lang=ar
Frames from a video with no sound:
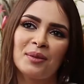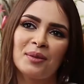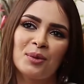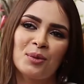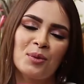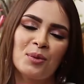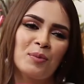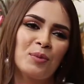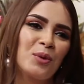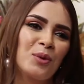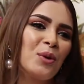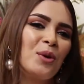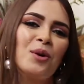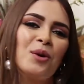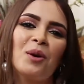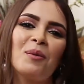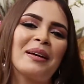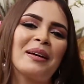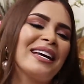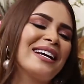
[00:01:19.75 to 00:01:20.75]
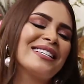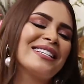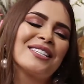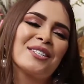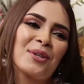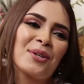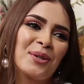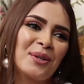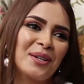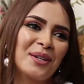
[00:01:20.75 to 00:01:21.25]
وكلهم
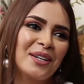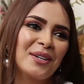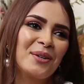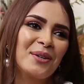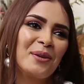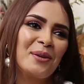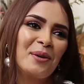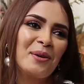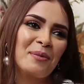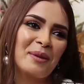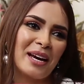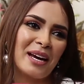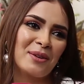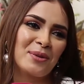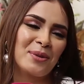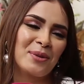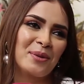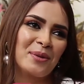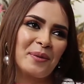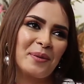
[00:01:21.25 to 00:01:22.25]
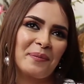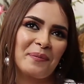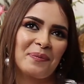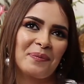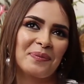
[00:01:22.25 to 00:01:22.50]
كيأثروا كلهم كانوا